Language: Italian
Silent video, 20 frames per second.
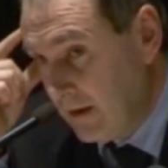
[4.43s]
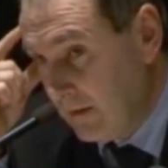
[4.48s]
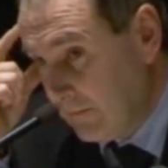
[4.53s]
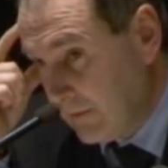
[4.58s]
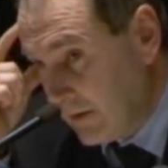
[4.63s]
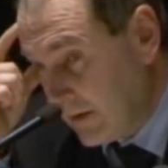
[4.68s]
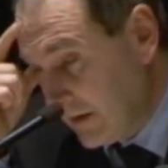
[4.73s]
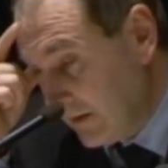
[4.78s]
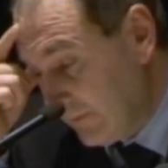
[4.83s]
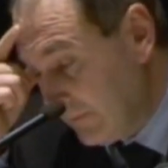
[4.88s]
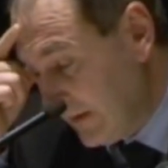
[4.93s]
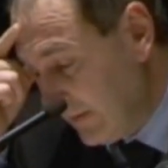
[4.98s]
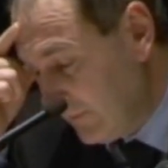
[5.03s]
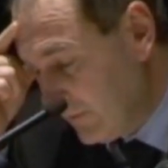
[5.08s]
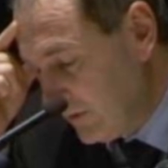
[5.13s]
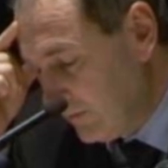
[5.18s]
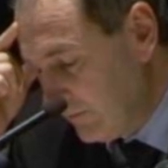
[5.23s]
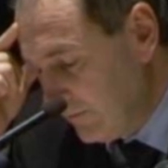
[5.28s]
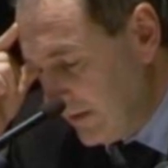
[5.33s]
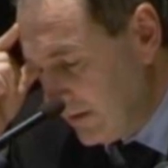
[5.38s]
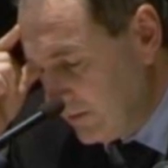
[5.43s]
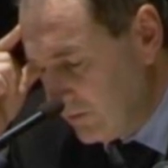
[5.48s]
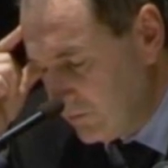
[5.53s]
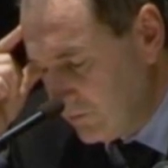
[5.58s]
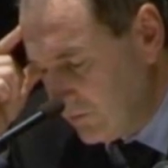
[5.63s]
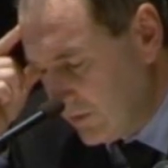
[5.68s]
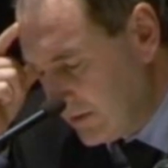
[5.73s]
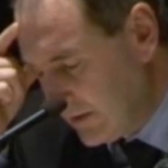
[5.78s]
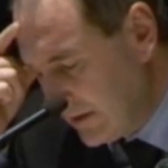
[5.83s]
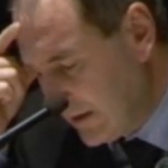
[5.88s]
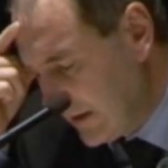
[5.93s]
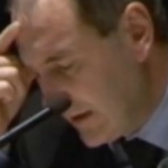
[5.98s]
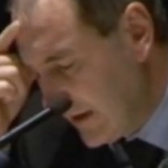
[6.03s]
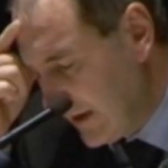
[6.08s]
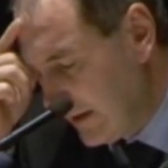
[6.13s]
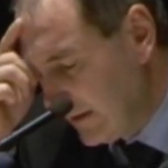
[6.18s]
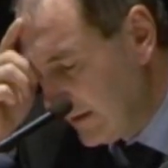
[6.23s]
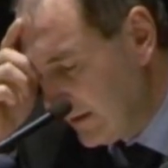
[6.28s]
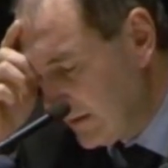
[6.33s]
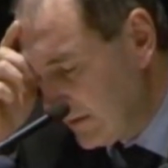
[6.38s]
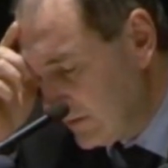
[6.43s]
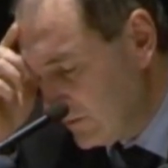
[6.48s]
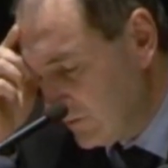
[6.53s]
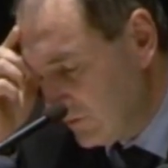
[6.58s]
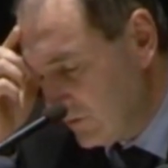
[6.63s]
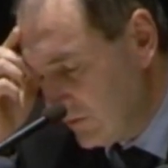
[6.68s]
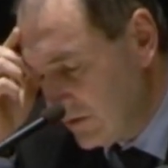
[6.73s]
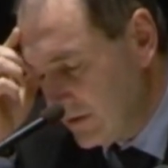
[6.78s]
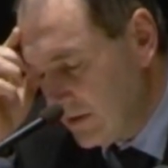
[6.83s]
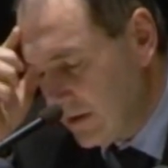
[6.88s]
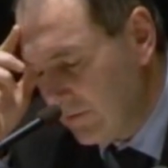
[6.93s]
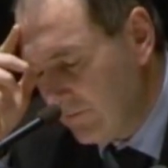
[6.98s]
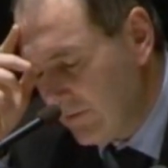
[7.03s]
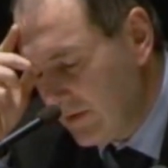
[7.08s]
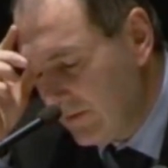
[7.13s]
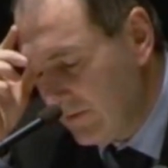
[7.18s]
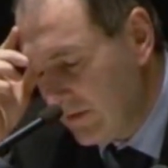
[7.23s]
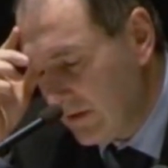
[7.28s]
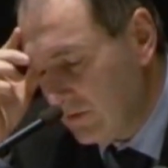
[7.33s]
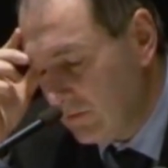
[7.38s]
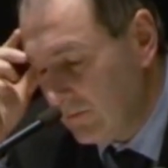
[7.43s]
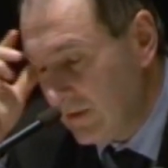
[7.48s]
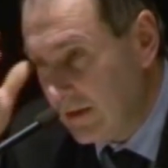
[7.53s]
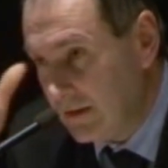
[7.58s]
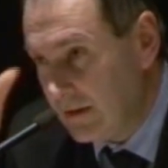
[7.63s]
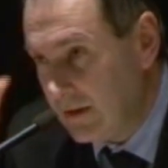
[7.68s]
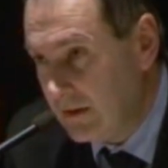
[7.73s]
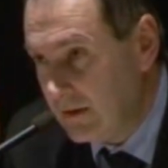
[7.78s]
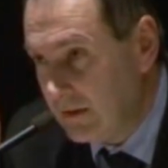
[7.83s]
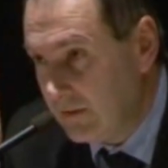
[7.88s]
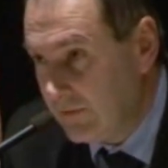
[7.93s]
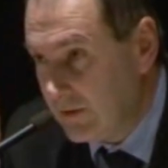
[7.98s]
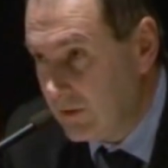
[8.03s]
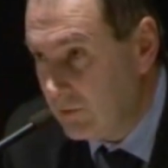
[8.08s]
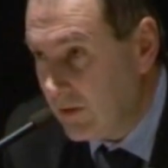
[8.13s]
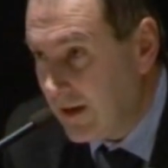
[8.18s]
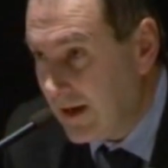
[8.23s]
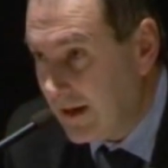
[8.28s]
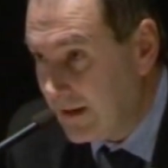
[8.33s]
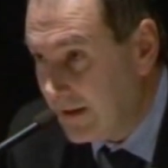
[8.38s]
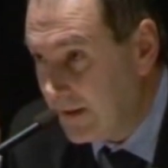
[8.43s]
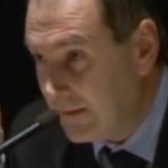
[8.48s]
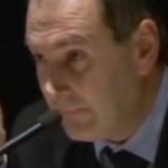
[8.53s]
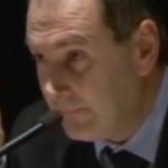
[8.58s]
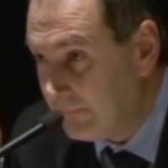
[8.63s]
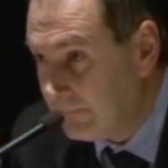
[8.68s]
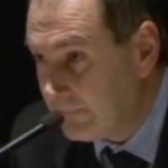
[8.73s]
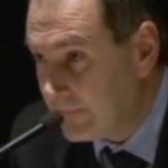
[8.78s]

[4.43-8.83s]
perché abbiamo almeno due terreni che sono i servizi a domanda individuale